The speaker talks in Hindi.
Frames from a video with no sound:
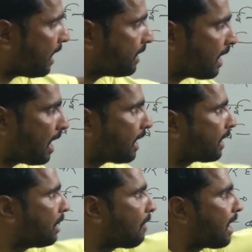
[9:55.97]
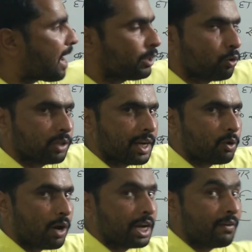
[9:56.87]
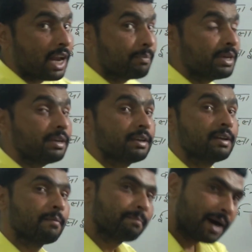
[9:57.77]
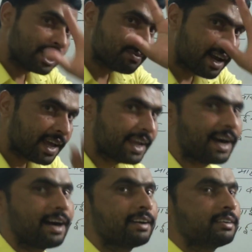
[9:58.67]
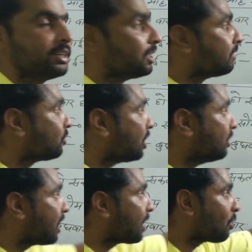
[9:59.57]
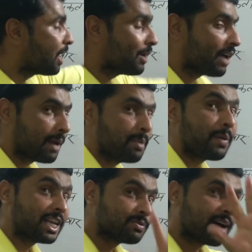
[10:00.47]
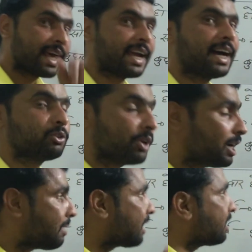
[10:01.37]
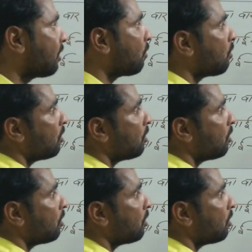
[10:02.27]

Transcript: है यहां रखने वाला दो तारीख को आने वाला भी पांच बार आएगा तीन तारीख को आने वाला भी पांच बार आएगा तो एक बार रख लो